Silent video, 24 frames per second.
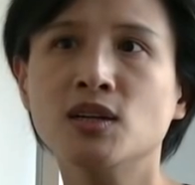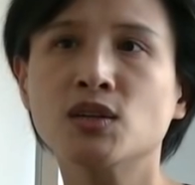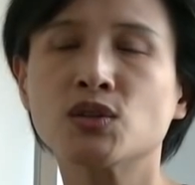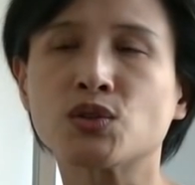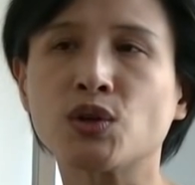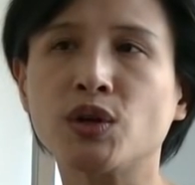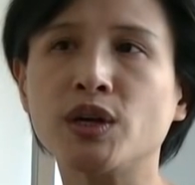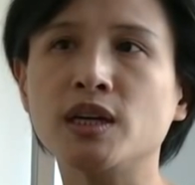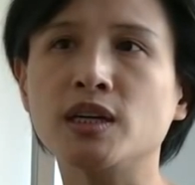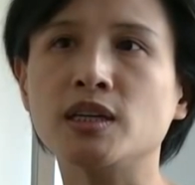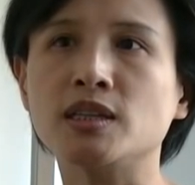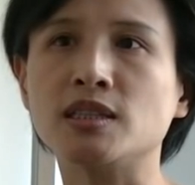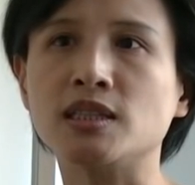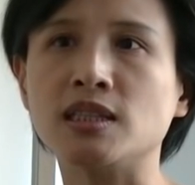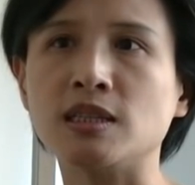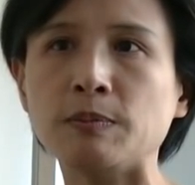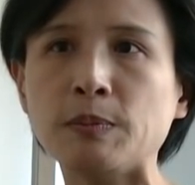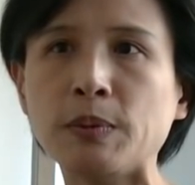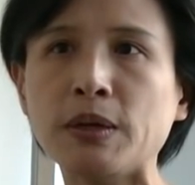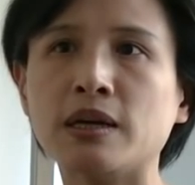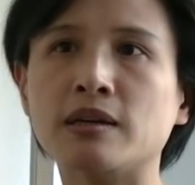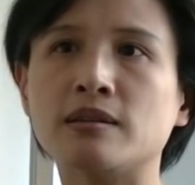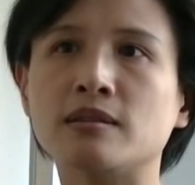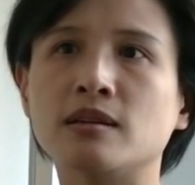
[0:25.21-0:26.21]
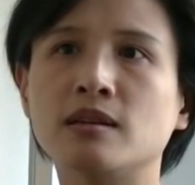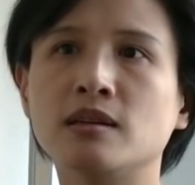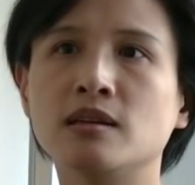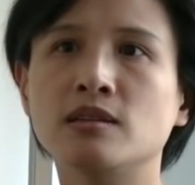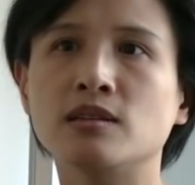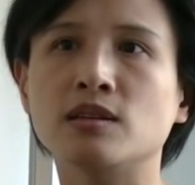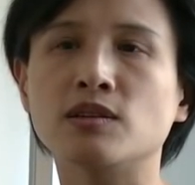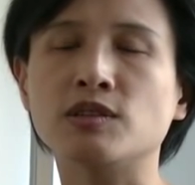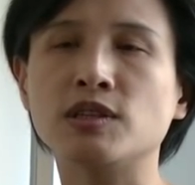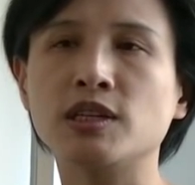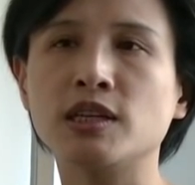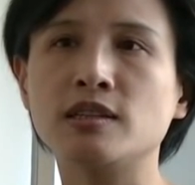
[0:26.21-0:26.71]
所以，即便
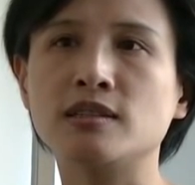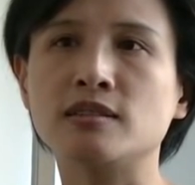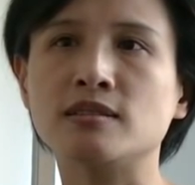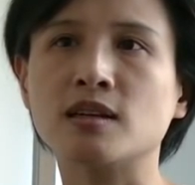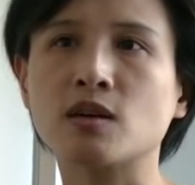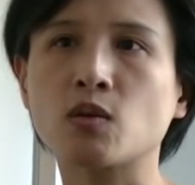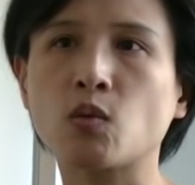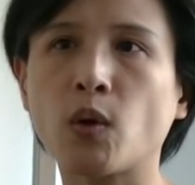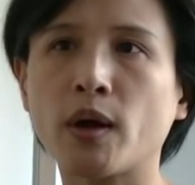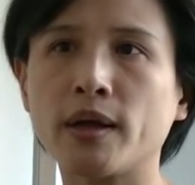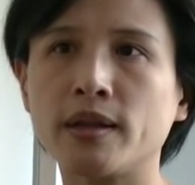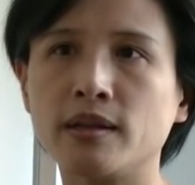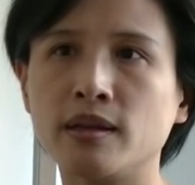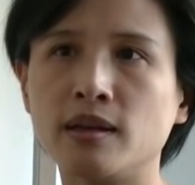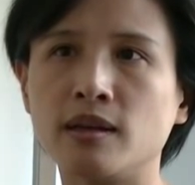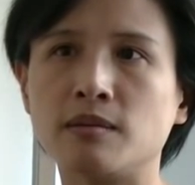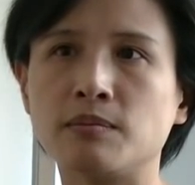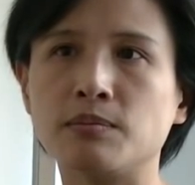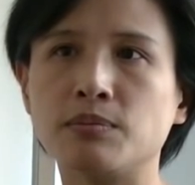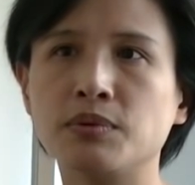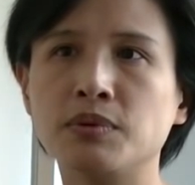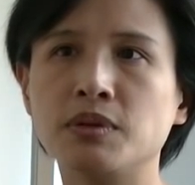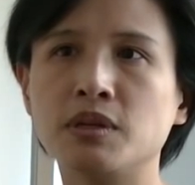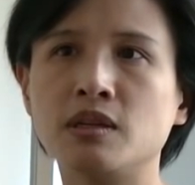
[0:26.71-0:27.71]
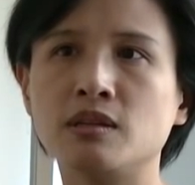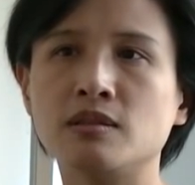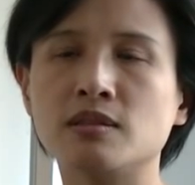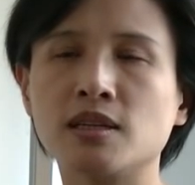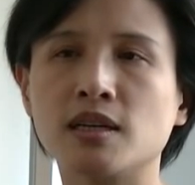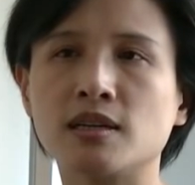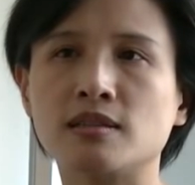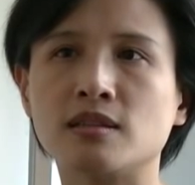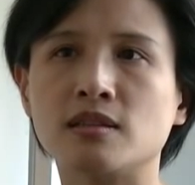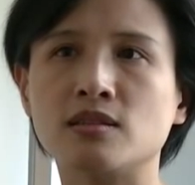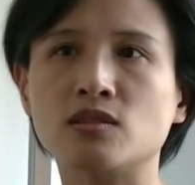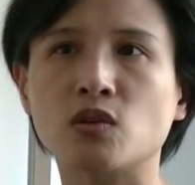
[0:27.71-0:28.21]
有些人的观念不一定
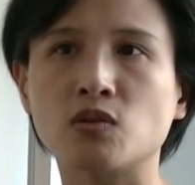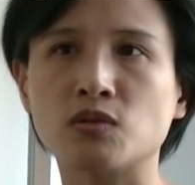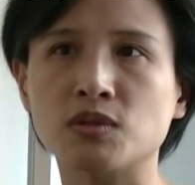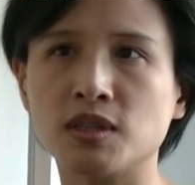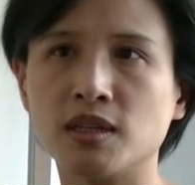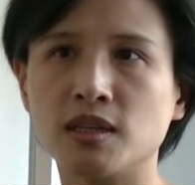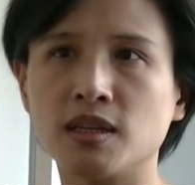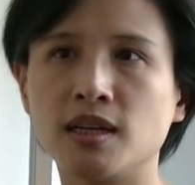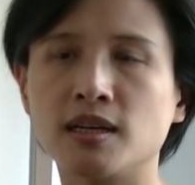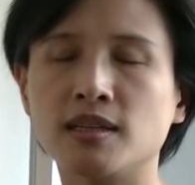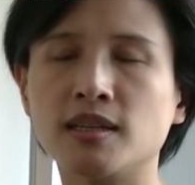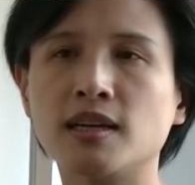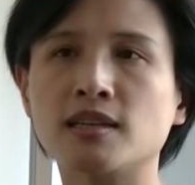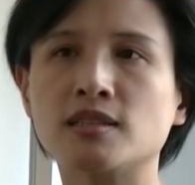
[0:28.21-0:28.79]
赞成同性恋，